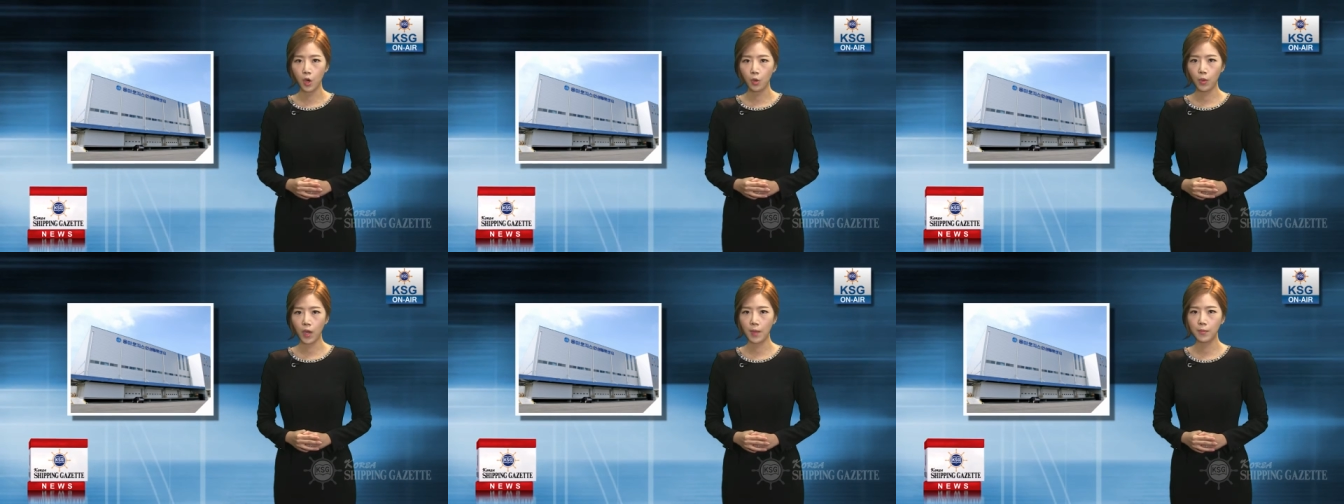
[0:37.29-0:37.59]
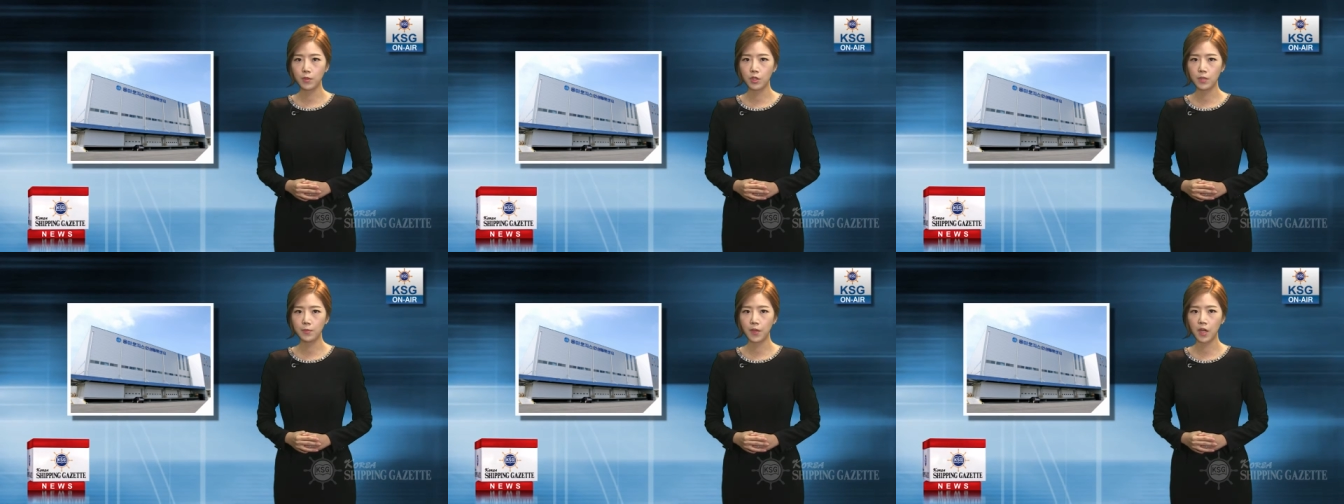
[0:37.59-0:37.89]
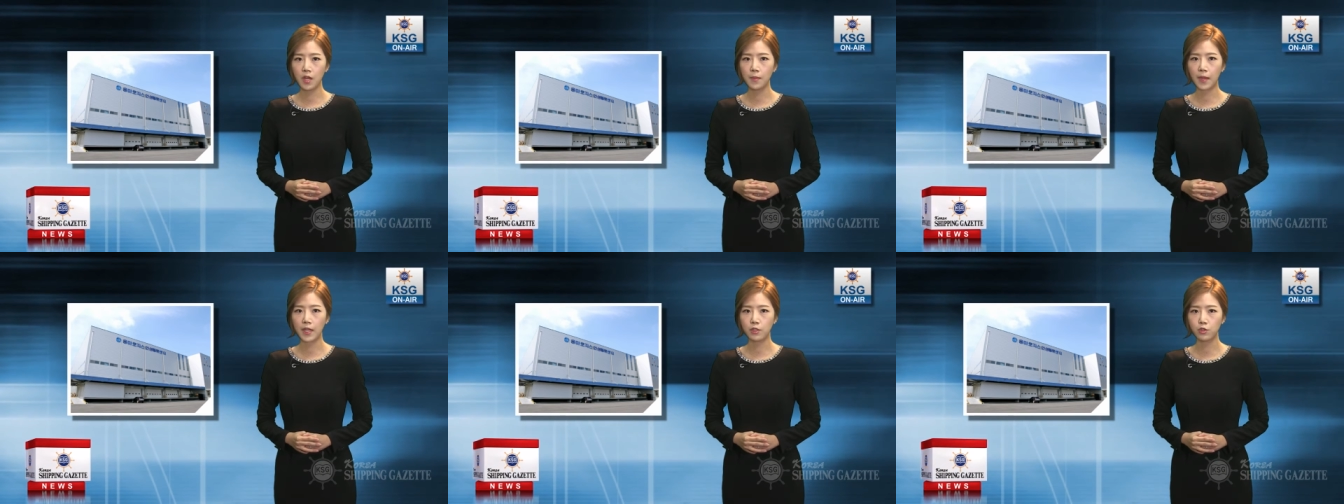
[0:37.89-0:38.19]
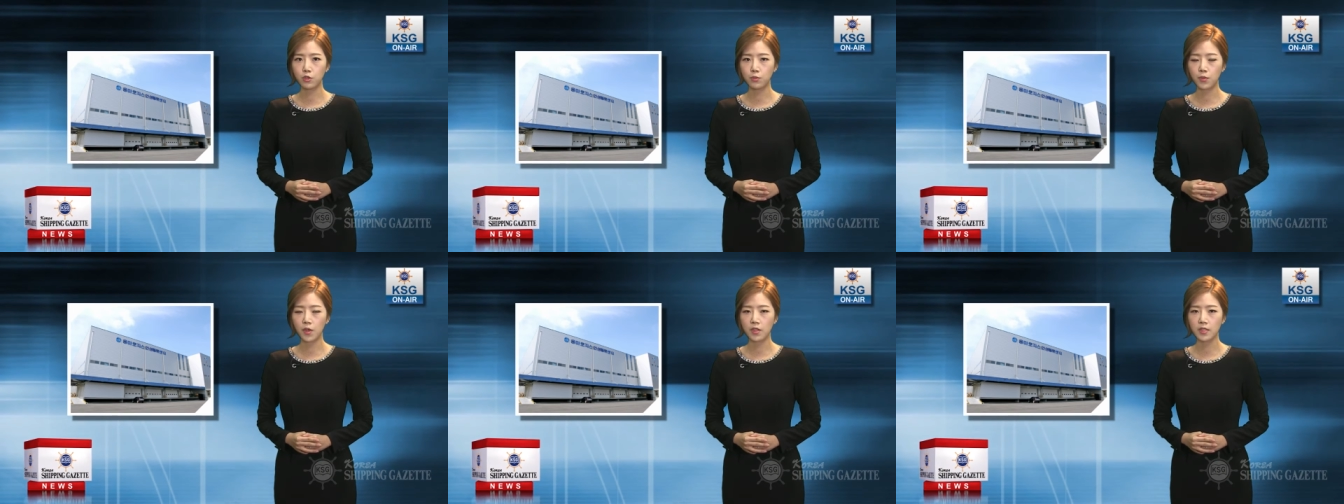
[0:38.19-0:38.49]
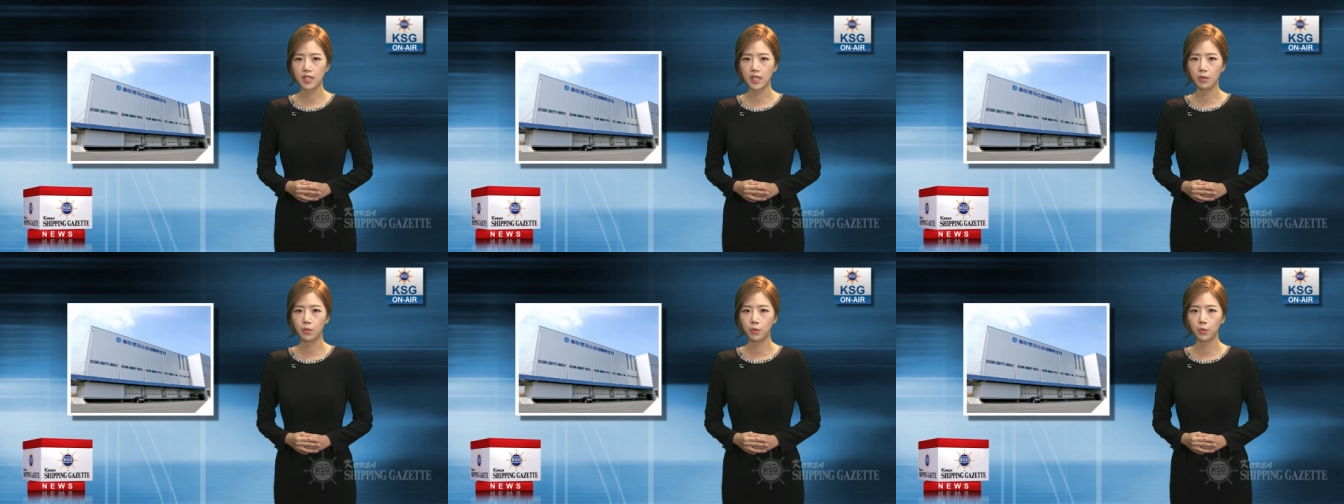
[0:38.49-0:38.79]
화물별
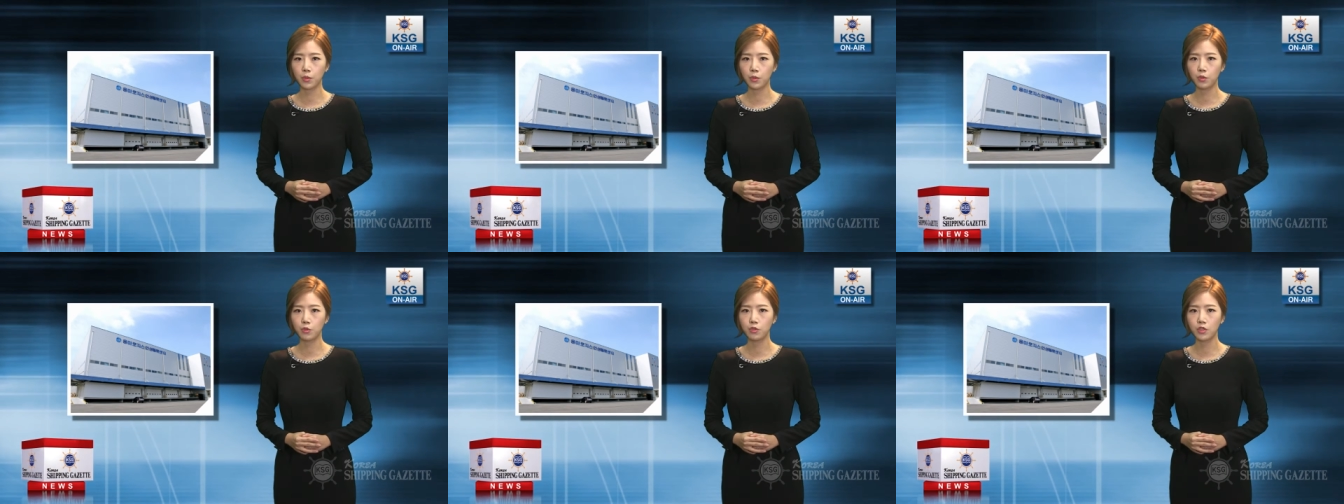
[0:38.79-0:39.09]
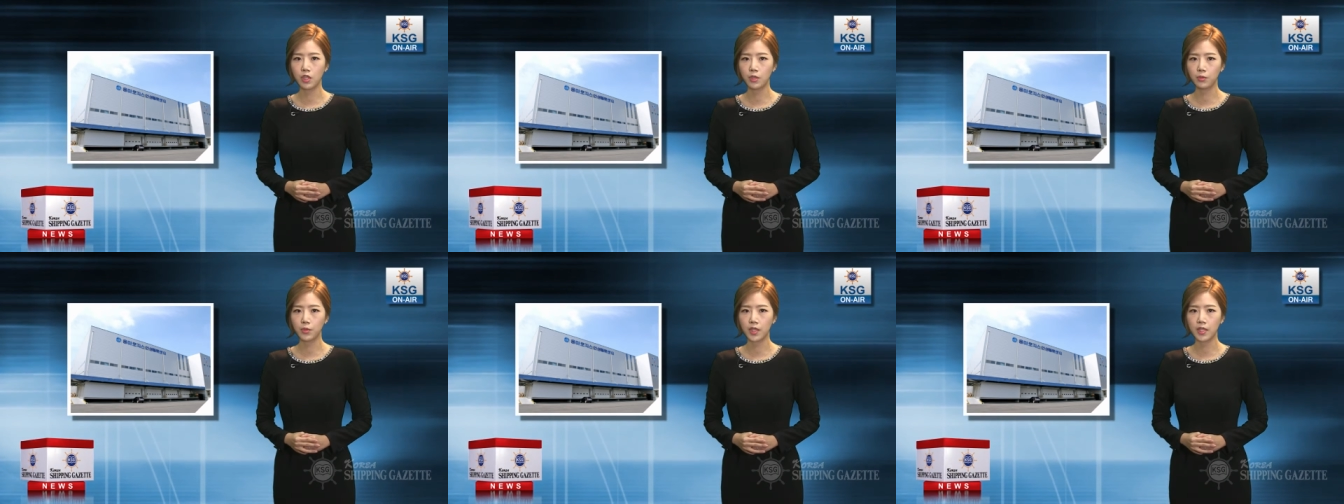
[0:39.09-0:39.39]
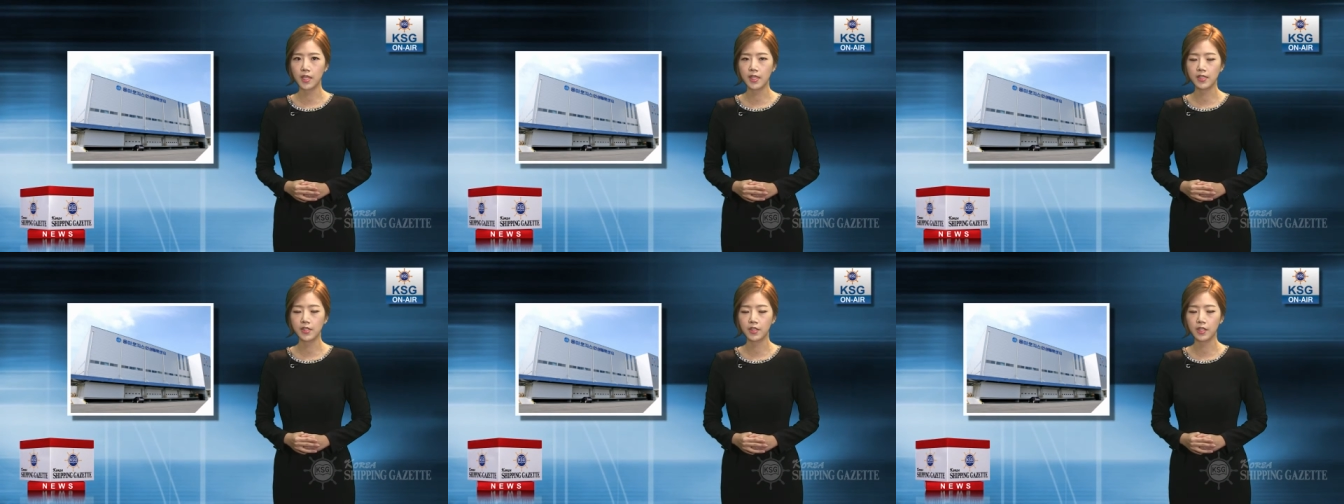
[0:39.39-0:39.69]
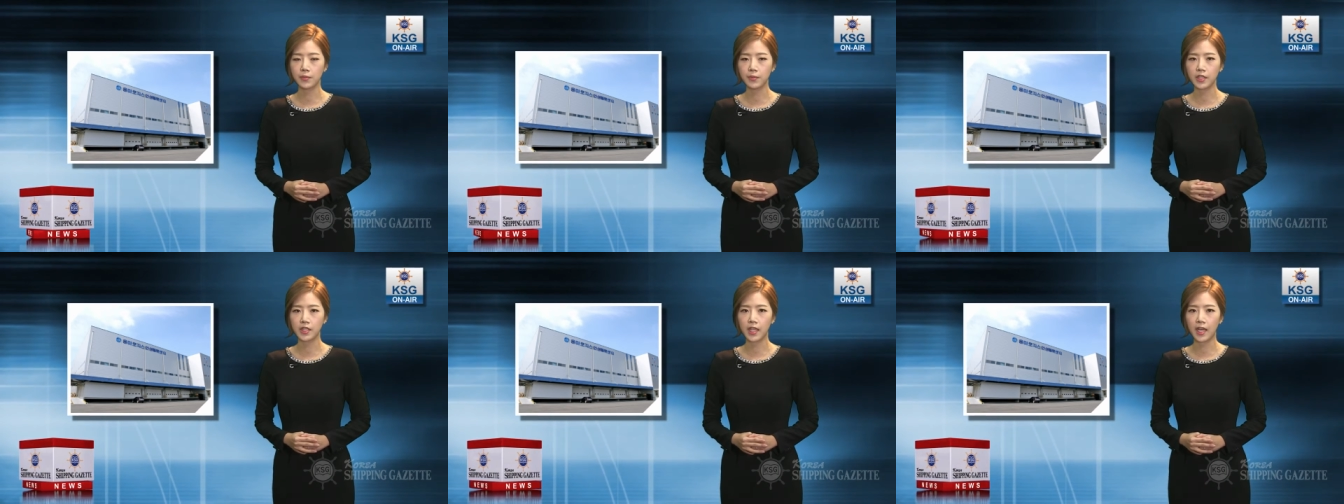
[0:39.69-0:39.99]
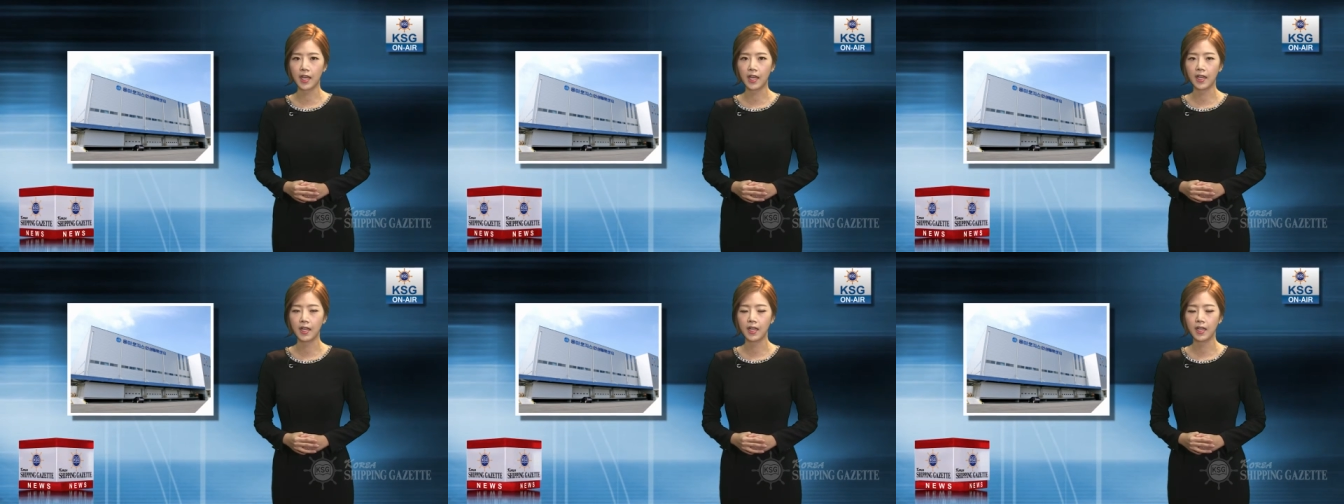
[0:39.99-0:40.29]
맞춤형 창고로 운영될
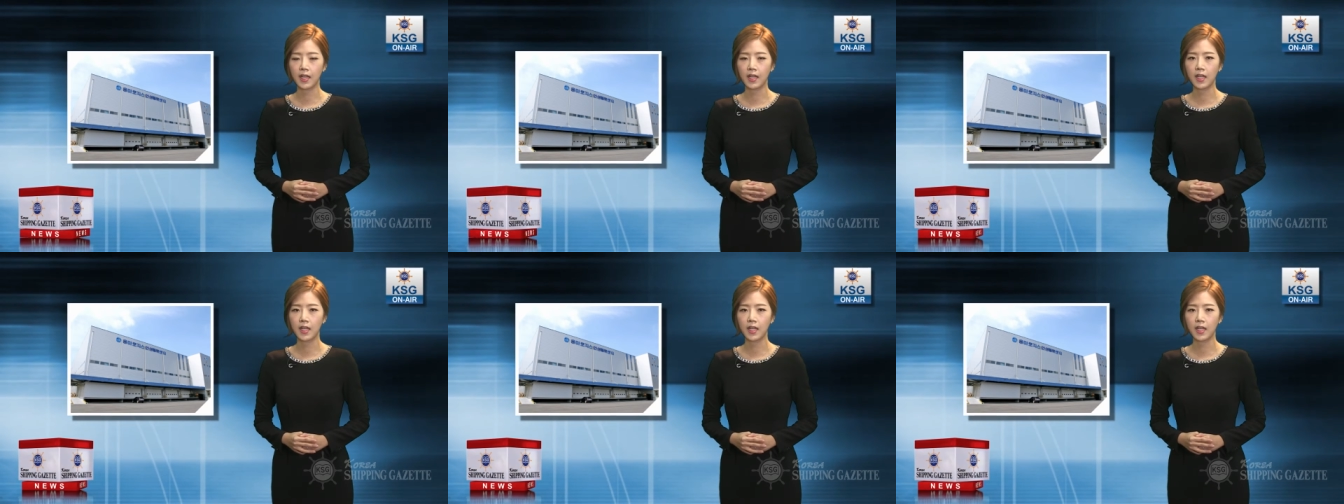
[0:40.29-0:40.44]
예정입니다.